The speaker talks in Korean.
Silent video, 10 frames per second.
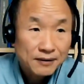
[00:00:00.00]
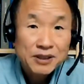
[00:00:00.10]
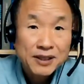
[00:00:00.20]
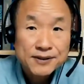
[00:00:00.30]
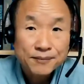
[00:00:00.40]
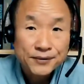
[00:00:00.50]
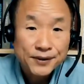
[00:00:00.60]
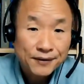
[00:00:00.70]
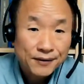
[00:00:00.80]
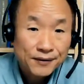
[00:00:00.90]
한번 계수해
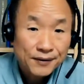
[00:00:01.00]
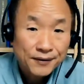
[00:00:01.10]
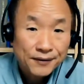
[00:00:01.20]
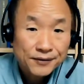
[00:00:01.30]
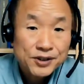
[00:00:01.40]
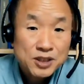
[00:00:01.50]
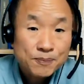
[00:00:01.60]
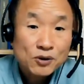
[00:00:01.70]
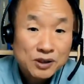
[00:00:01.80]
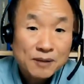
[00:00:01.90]
보세요. 이
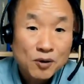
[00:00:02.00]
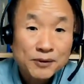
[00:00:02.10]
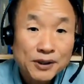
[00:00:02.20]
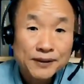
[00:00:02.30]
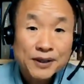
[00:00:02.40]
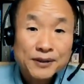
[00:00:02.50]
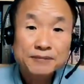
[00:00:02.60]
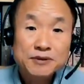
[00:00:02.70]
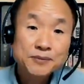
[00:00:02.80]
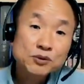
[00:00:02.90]
지표를 딱 보면
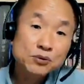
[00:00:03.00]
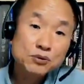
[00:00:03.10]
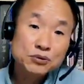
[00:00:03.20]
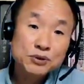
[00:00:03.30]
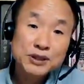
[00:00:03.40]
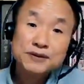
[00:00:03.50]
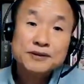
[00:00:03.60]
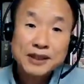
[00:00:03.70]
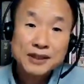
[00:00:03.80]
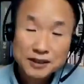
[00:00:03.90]
여러분들 미국이
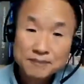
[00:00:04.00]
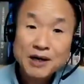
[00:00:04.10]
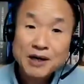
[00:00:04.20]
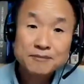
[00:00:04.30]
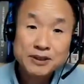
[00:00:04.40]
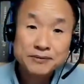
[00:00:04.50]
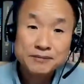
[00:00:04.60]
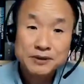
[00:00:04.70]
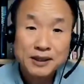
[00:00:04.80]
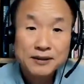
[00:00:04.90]
어떤 나라인가 금방 감을
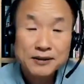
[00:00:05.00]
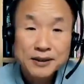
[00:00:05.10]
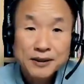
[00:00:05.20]
잡습니다.